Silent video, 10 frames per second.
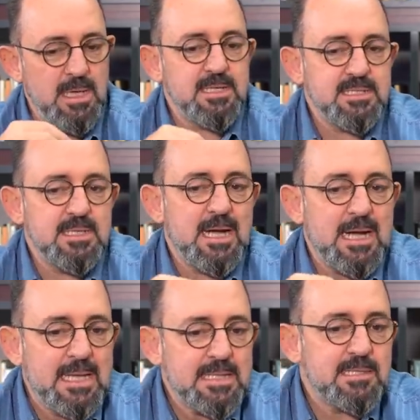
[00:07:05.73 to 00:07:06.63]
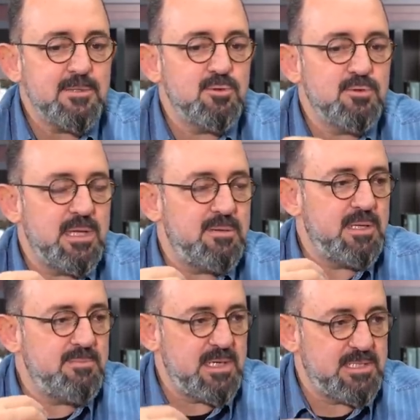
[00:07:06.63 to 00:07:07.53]
Aslında hayatta
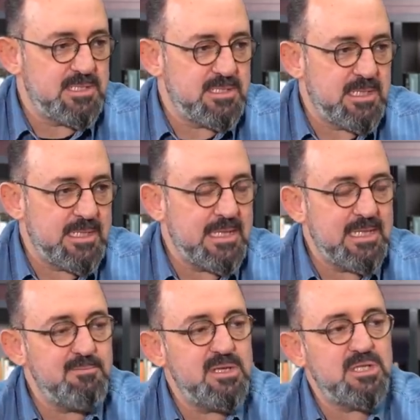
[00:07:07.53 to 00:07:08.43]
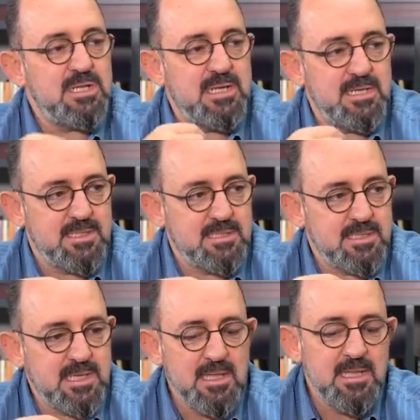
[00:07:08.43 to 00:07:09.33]
uygulayabilme açısından yeni beceriler
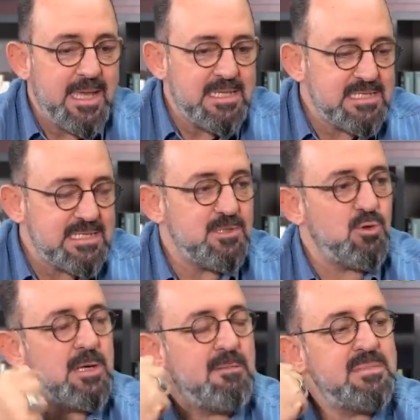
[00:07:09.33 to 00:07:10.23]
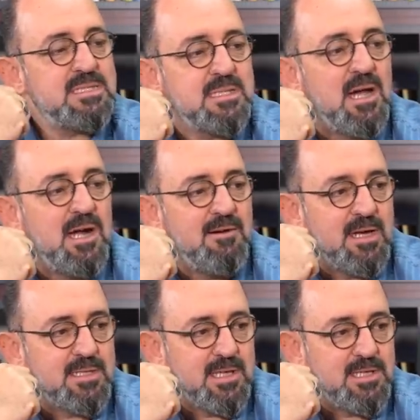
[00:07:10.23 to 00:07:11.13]
edinirken erişkin öğrenmesi daha
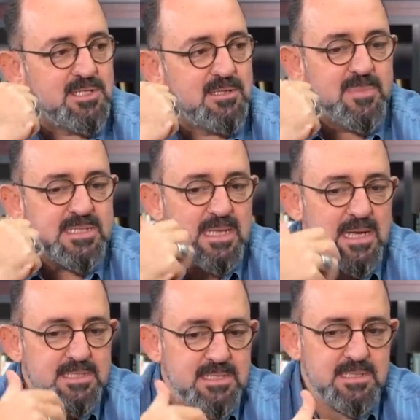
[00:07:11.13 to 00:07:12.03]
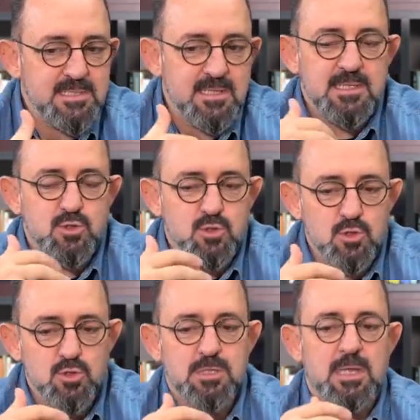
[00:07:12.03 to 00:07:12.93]
avantajlı. Mesela siz işte
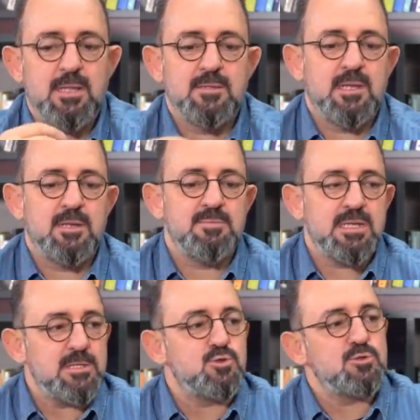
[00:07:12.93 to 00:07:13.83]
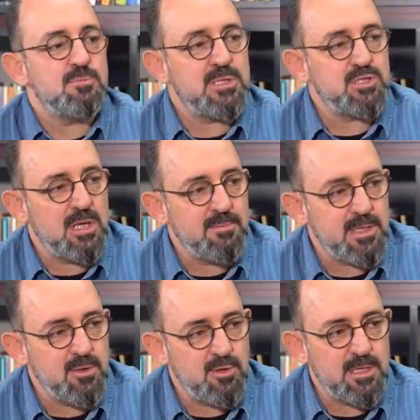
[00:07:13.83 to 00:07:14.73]
çocukken diyelim bir enstrüman
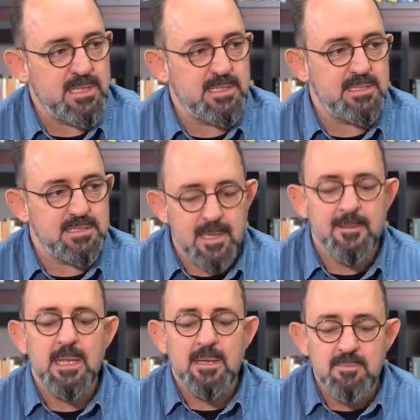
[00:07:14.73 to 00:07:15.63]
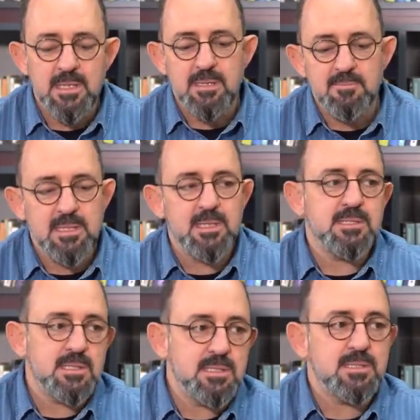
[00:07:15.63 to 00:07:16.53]
çalmayı öğrendiğinizde mıy mıy
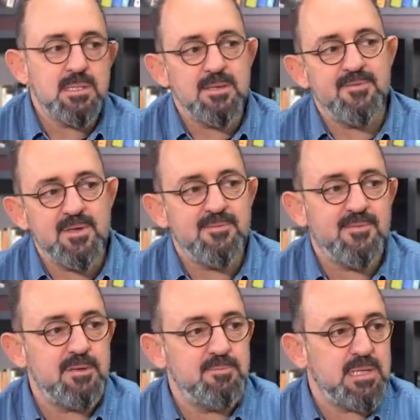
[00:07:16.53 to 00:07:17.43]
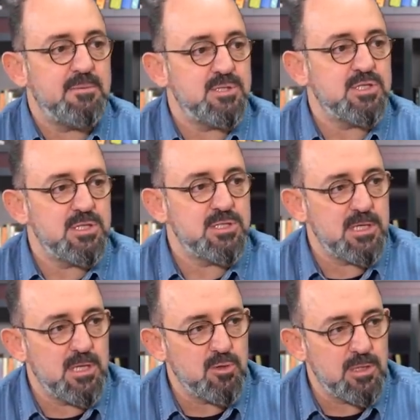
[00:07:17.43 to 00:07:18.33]
tıy tıy fıy fıy birebir
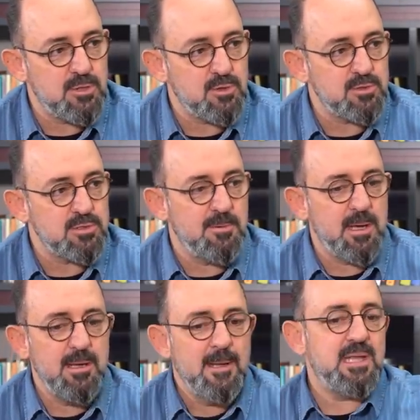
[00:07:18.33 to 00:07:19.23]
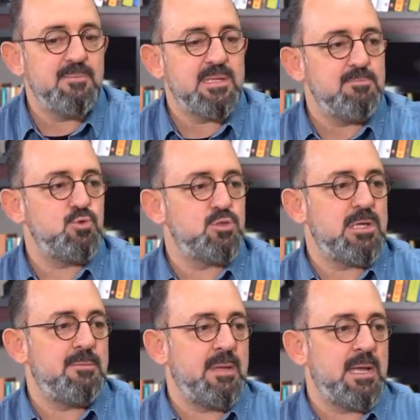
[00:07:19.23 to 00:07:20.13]
çalışarak öğreniyorsunuz ama diyelim ki
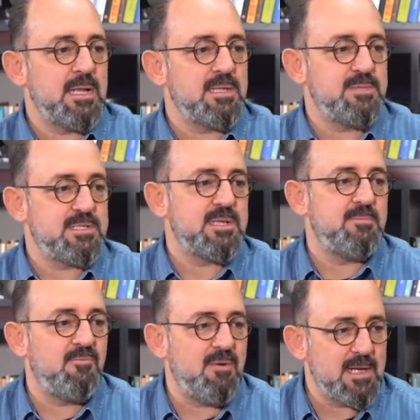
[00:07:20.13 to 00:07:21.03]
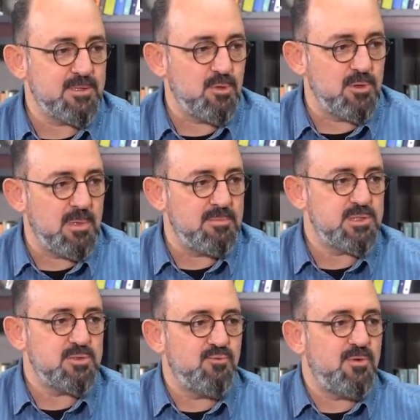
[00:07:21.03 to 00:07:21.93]
müziğe meraklı birisi ama vakti
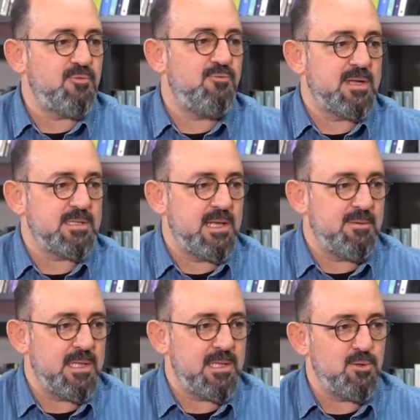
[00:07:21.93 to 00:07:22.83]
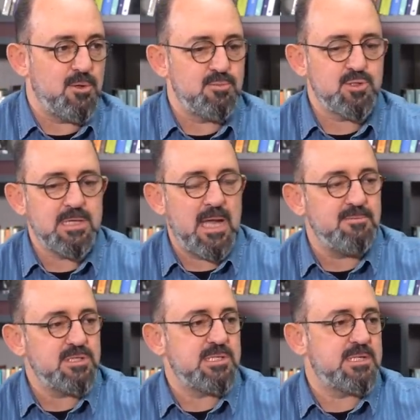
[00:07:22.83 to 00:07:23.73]
olmamış, ufak ufak denemeleri olmuş,
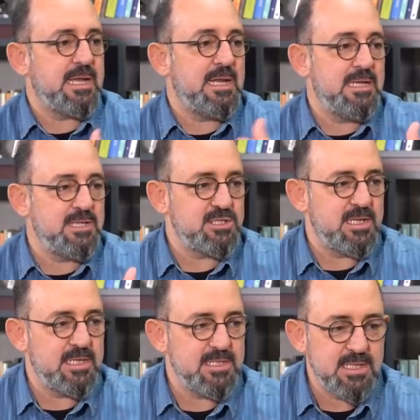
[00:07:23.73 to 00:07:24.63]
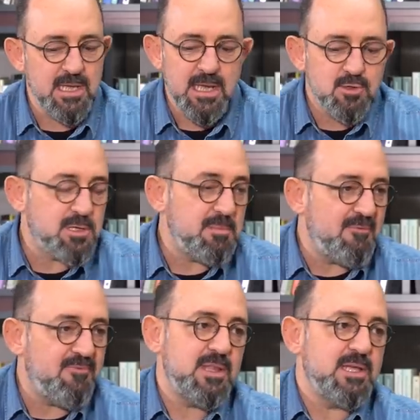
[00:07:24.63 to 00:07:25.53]
gelmiş 40-50 yaşına neyse. Diyor ki
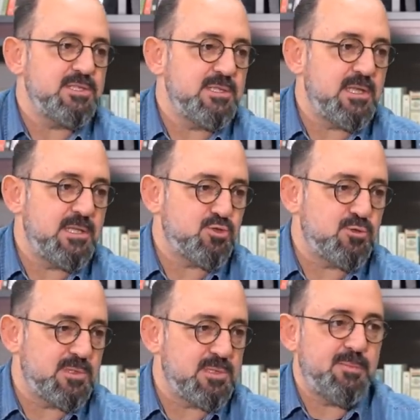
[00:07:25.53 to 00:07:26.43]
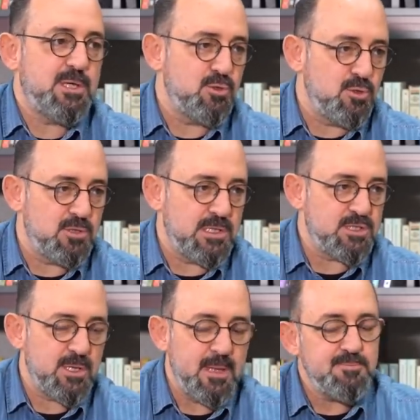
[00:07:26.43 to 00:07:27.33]
ben falanca enstrüman işte piyano
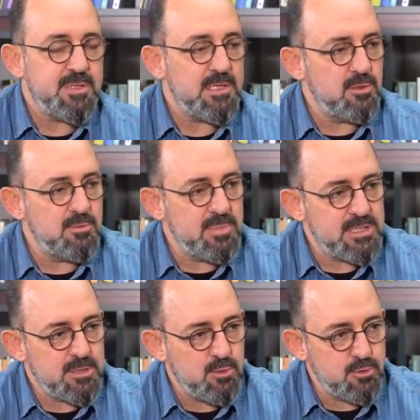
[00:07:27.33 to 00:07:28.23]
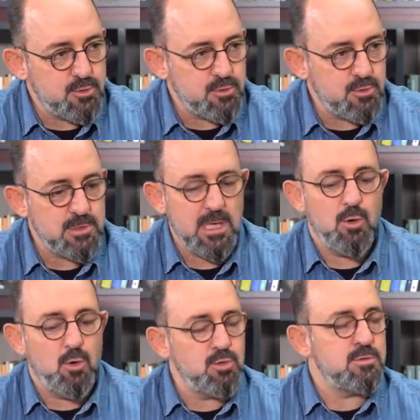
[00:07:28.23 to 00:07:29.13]
öğreneceğim. Şimdi piyanonun başına
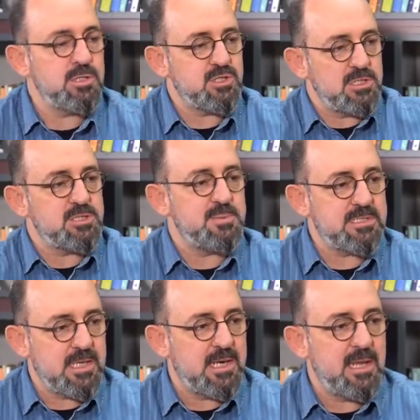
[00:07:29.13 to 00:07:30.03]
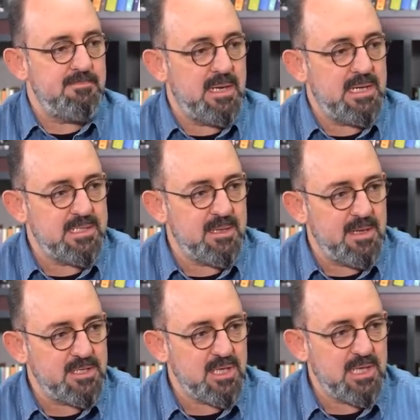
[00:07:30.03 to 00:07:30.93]
oturduğunda onun da çalışması gereken belli
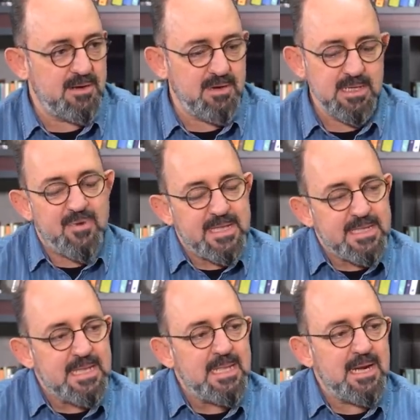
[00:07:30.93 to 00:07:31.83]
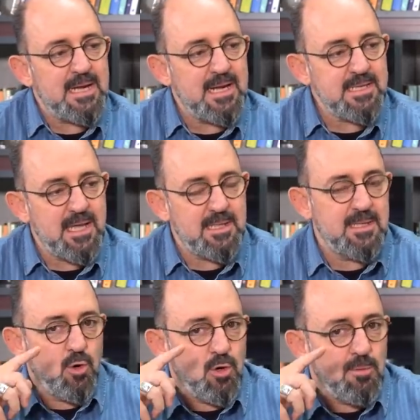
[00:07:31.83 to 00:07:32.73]
temel şeyler var. Fakat ilerlerken
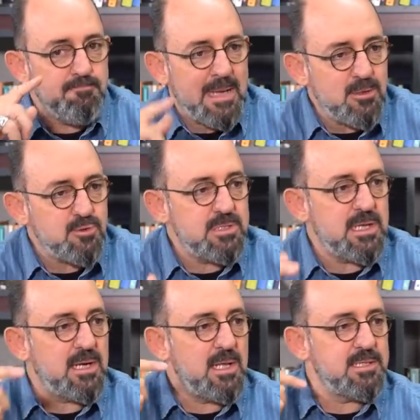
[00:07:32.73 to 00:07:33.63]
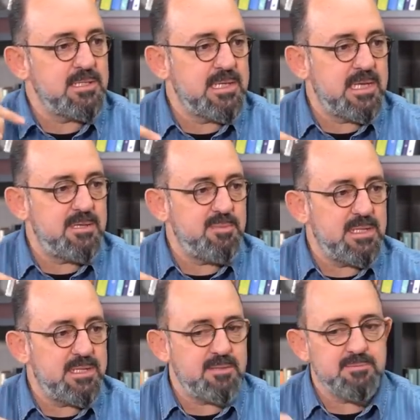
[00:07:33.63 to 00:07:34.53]
o melodiden aldığı geri
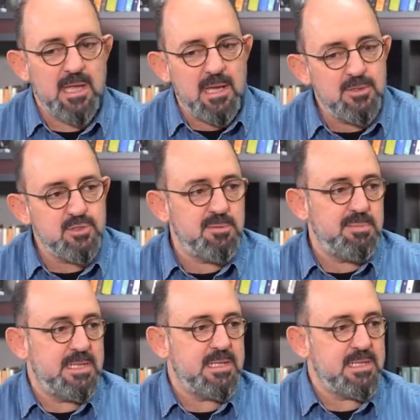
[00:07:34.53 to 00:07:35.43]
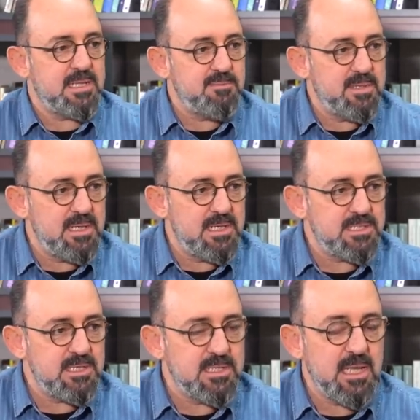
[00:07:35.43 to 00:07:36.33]
bildirim, daha önce bildikleri
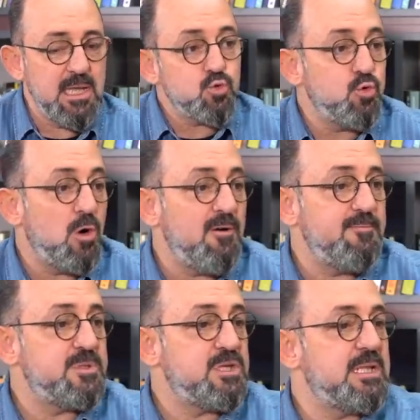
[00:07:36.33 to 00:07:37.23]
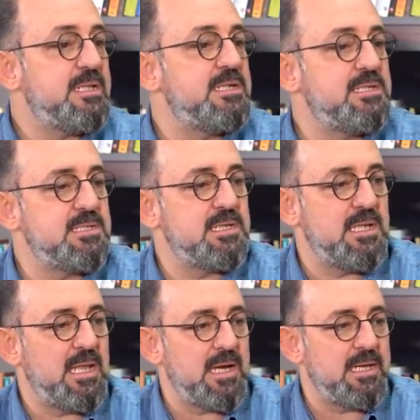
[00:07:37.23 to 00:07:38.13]
birleştiğinde tuhaf bir şekilde hızlı
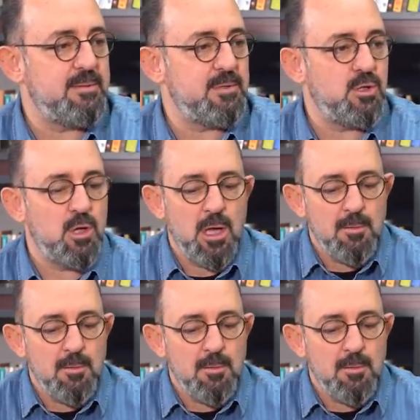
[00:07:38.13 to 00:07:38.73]
ilerleyebiliyor.